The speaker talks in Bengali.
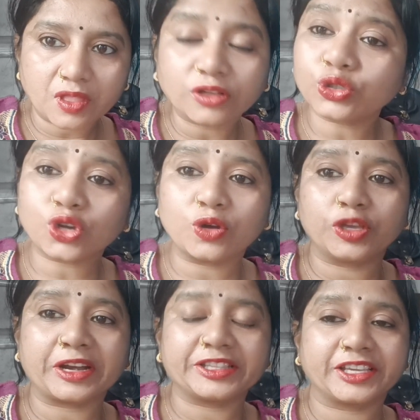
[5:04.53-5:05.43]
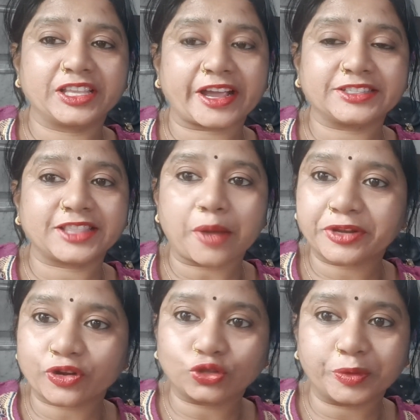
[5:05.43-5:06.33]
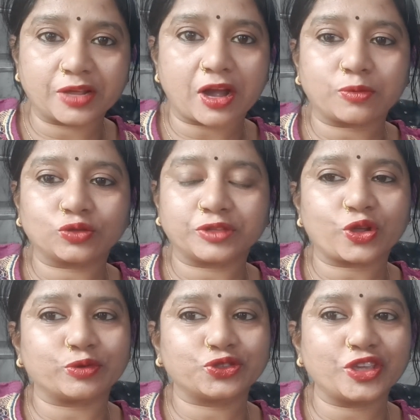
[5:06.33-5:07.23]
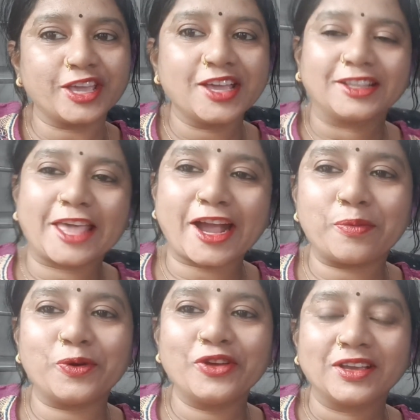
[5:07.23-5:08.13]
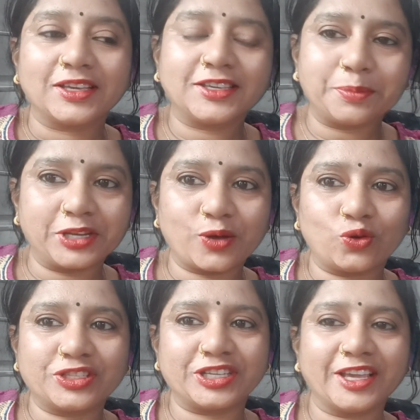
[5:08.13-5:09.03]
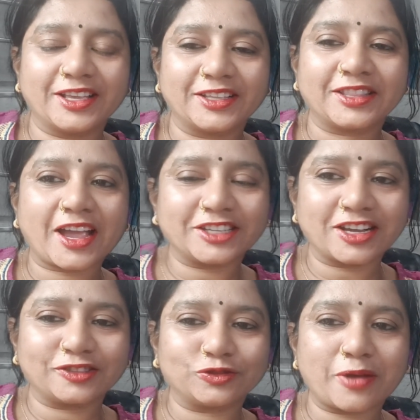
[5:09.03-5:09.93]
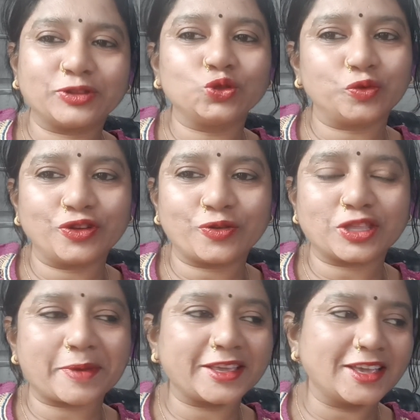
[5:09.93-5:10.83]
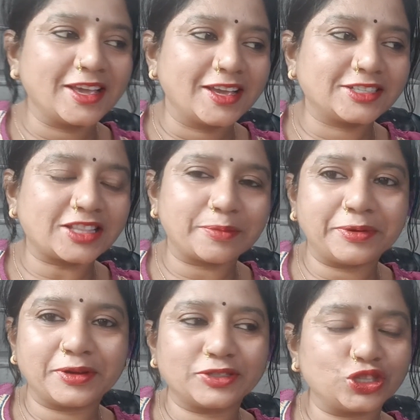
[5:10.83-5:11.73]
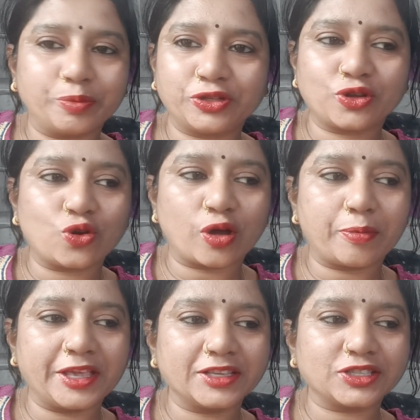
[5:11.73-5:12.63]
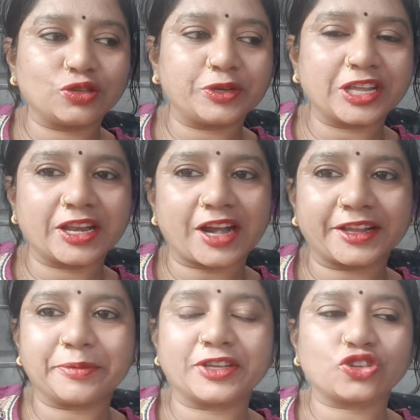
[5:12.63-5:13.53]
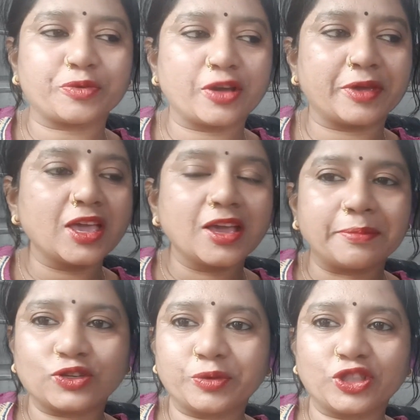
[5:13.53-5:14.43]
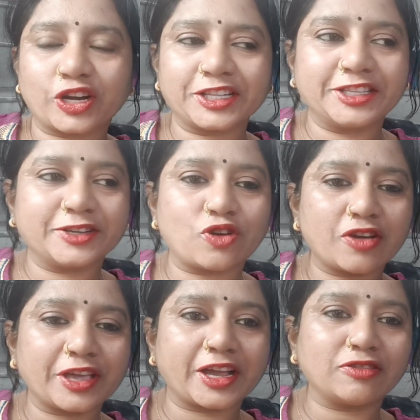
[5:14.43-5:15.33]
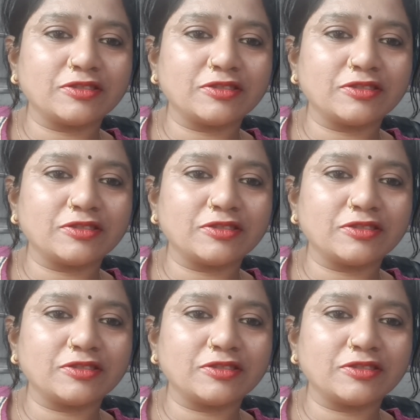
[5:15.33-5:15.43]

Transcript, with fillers: তো চলো ওই বাড়িতে গিয়ে দেখাচ্ছি তারপরে যখন তো পিঠে বানাবো তোমাদের অবশ্যই দেখাবো কী কী পিঠে করছি দেখা যাক আমরা দুধ পুরিও করতে পারি সাদা সিদ্ধ পিঠে হবেই সিদ্ধ পিঠে নাকে পিঠে সবই হবে বাঁধাকপির তরকারি দিয়ে করা হয়ে গেল